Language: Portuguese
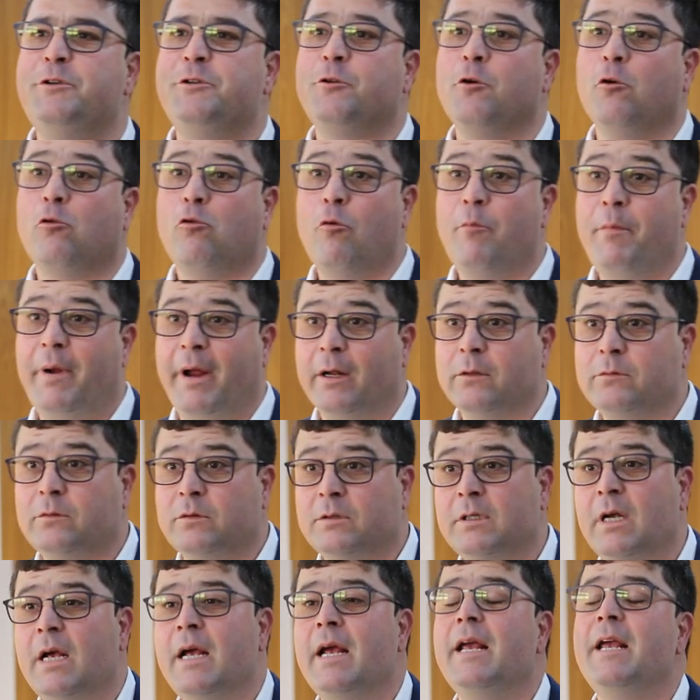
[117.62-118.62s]
de
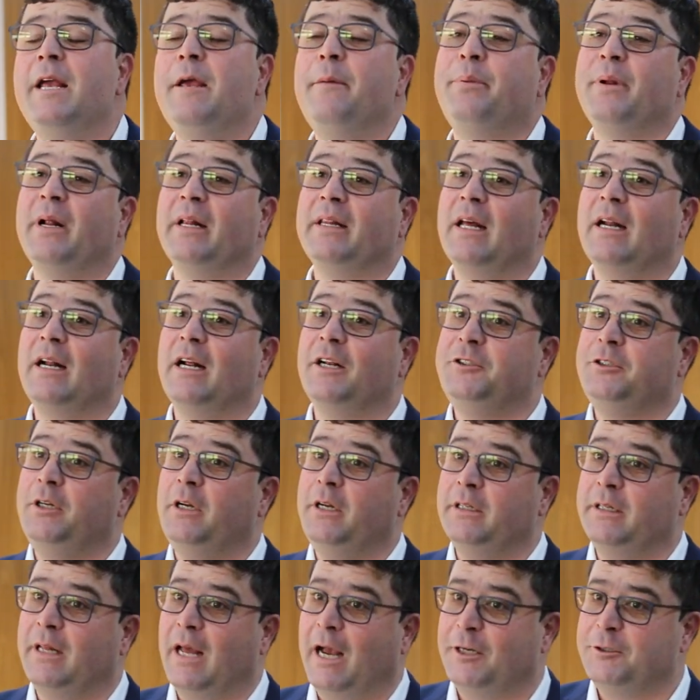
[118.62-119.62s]
documentos e para dar
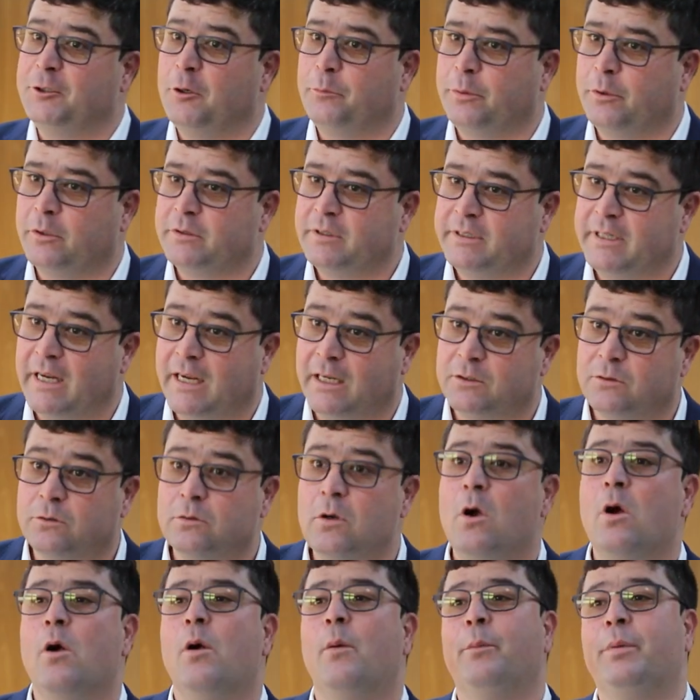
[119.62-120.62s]
agilidade ao
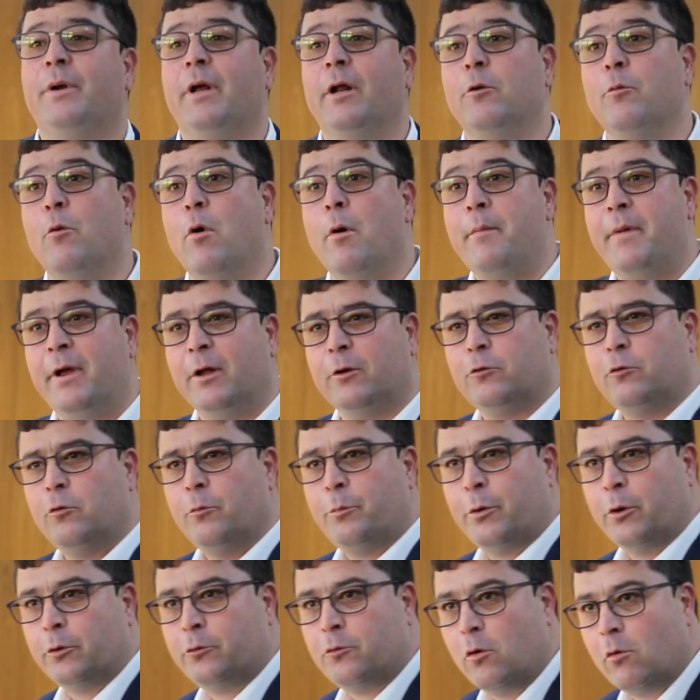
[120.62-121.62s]
processo, porque no momento
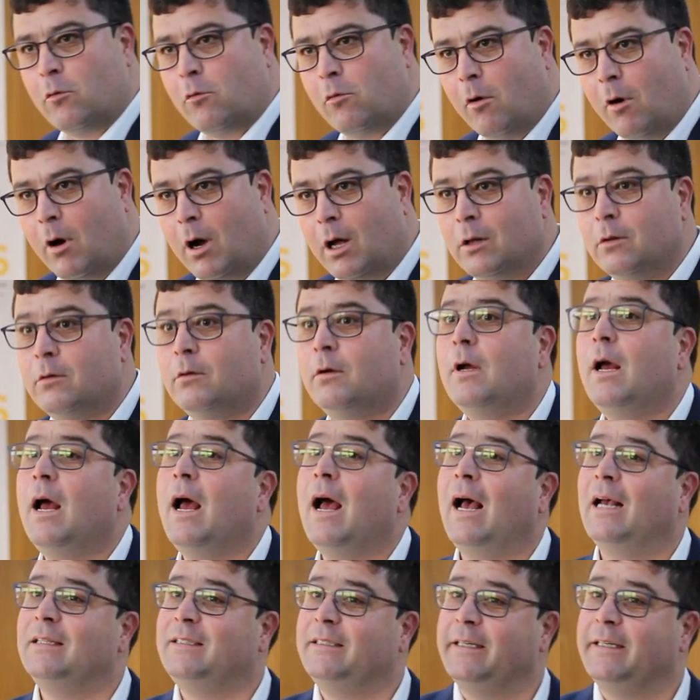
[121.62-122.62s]
do protocolo a